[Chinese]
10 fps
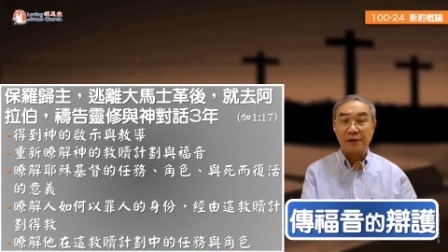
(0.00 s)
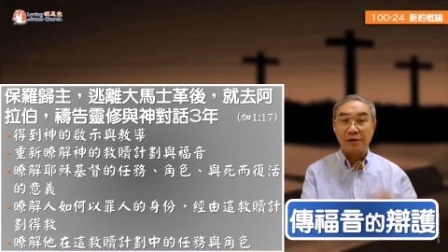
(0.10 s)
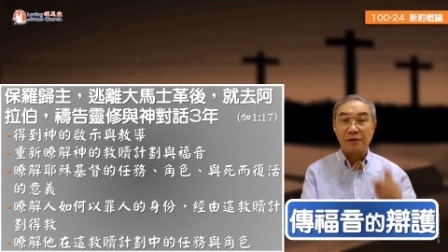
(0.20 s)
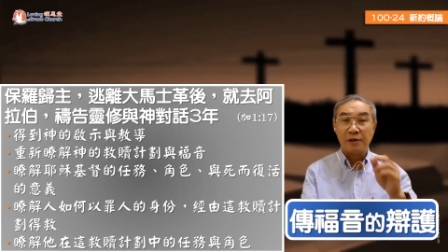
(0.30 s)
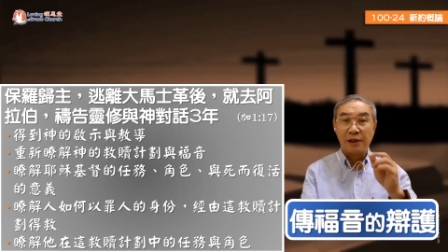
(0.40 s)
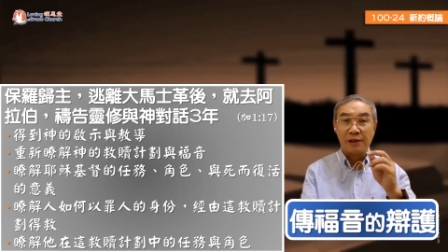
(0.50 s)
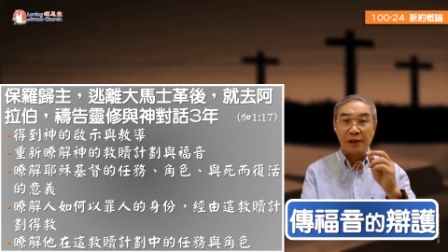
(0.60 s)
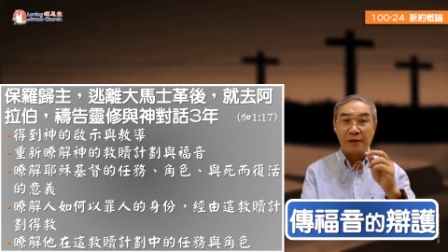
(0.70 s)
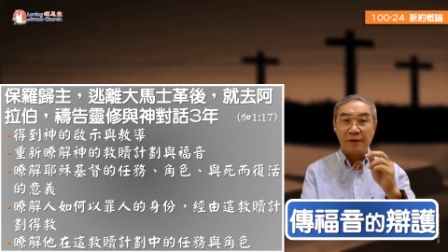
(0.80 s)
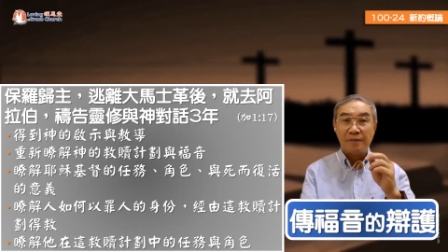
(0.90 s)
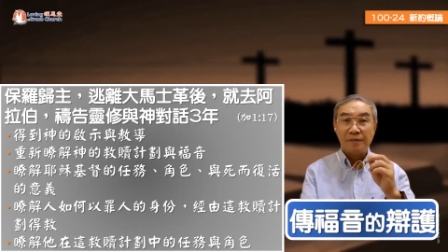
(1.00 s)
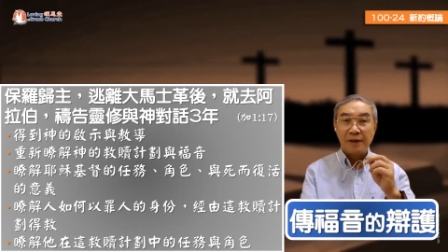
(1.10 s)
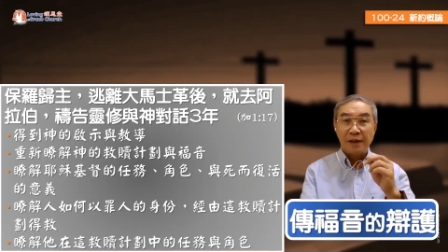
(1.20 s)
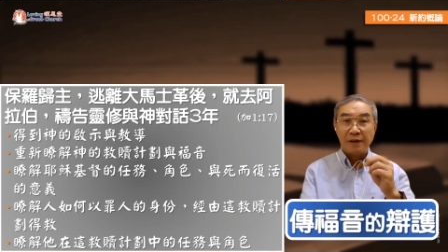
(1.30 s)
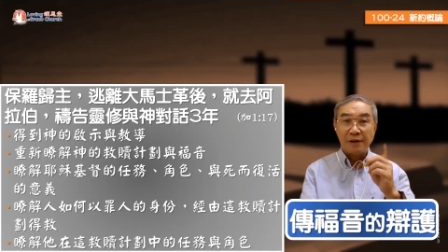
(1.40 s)
这就是他讲
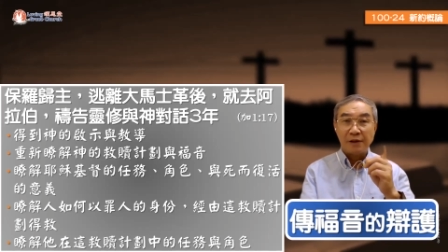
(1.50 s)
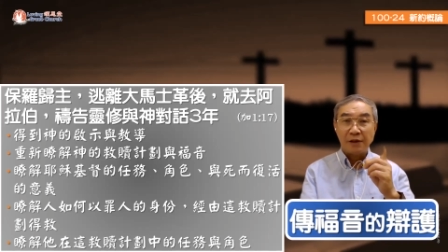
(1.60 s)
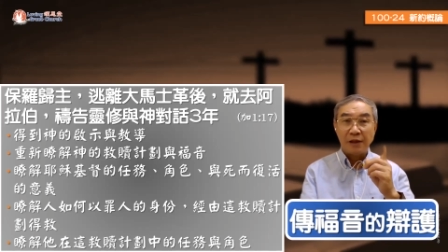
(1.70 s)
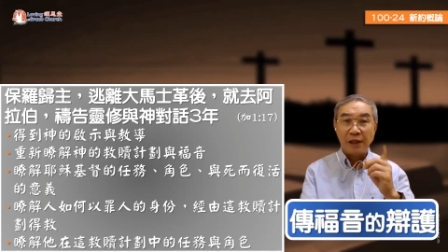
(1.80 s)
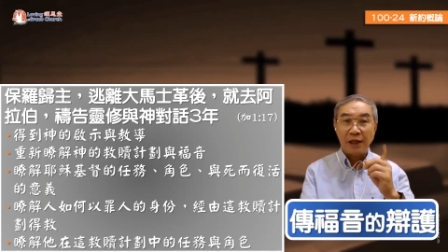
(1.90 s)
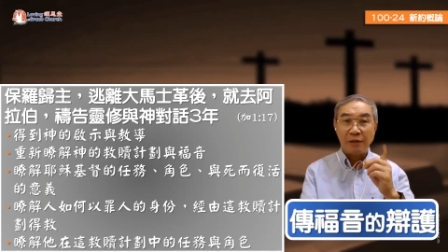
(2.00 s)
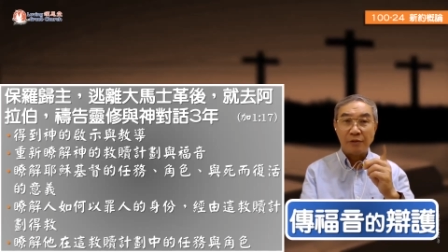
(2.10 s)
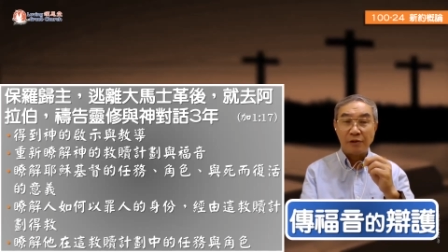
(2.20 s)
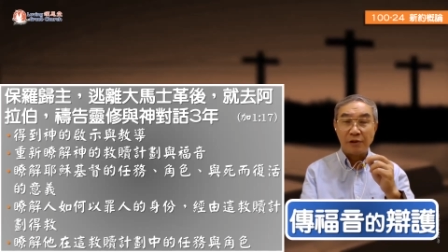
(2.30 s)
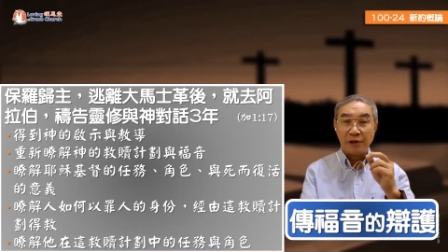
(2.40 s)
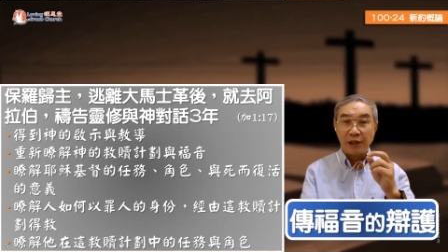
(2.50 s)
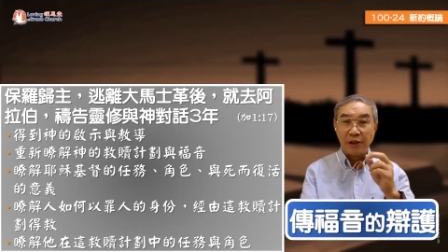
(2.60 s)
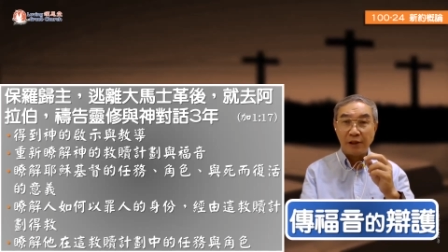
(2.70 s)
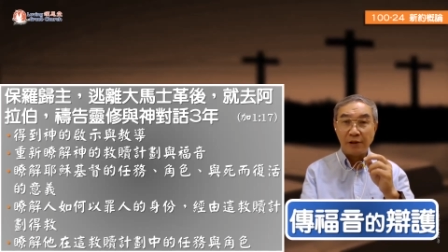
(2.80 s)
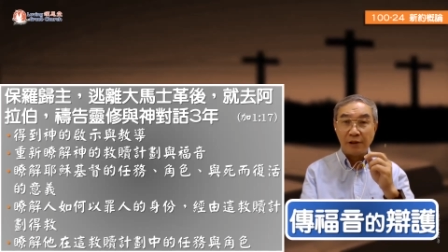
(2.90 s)
啊到阿拉伯去三
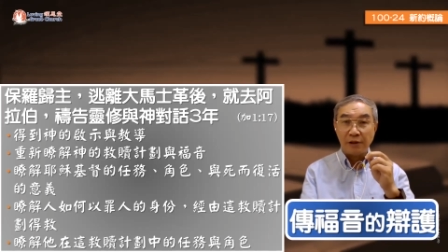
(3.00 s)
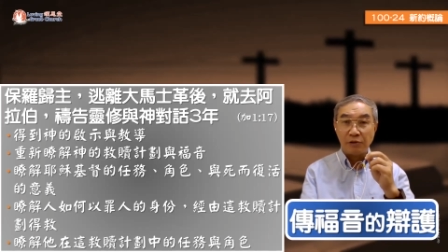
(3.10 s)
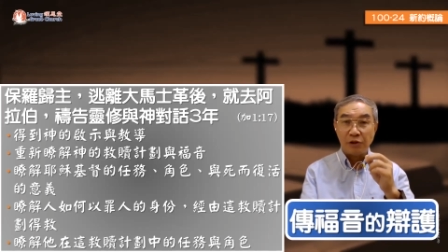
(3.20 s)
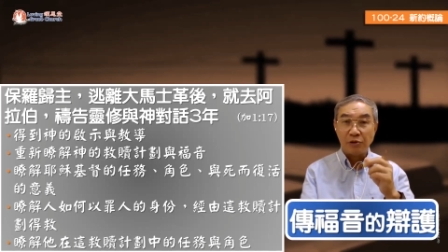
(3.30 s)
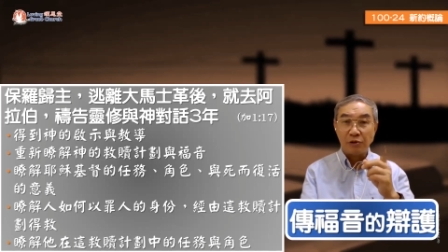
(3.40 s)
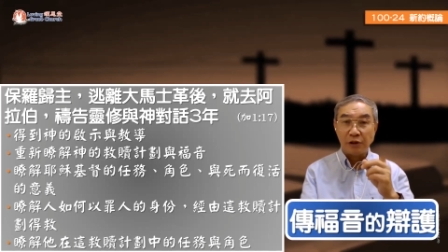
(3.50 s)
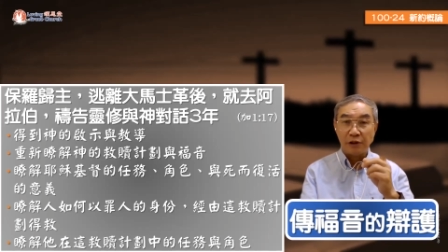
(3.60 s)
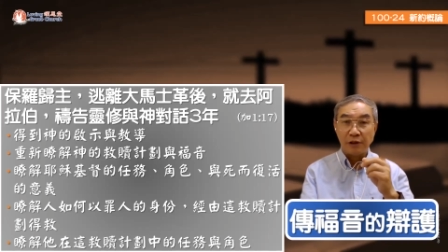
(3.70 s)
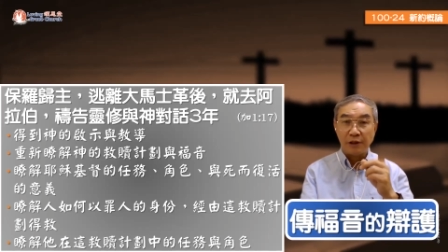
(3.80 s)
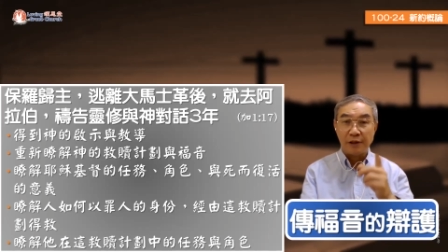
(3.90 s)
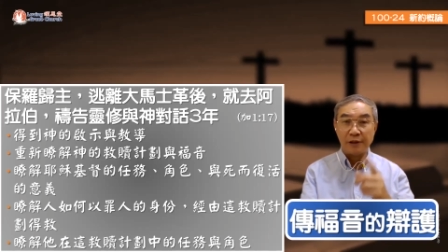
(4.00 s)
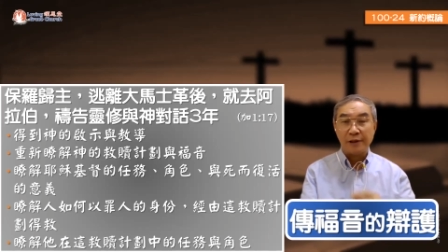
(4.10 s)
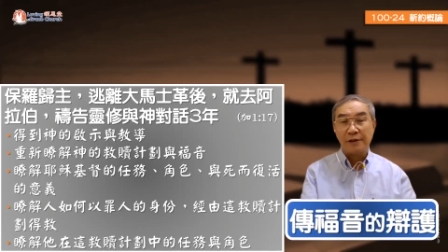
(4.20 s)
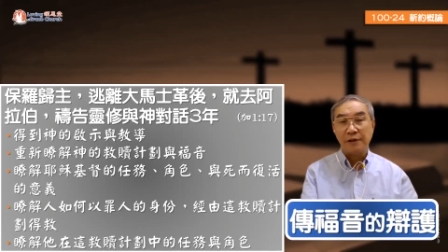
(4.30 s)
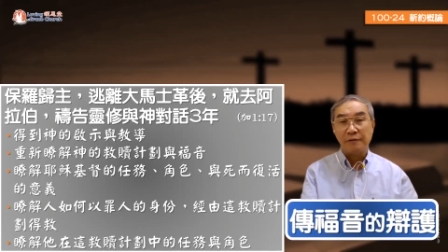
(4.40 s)
年一个最重要的啊
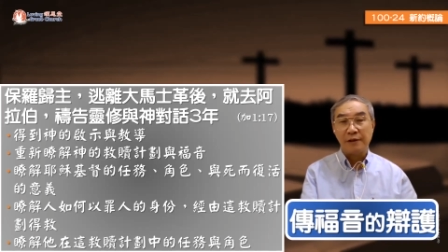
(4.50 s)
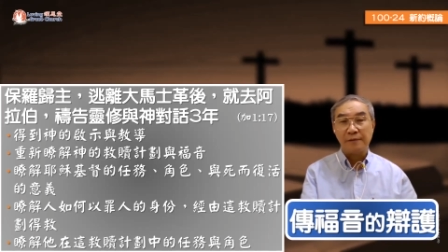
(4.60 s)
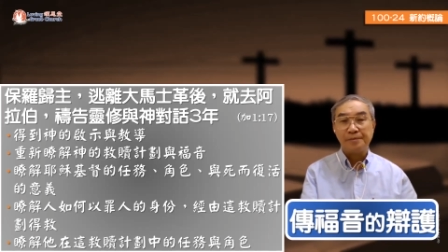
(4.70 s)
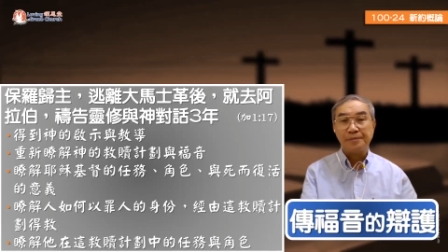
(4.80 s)
啊地方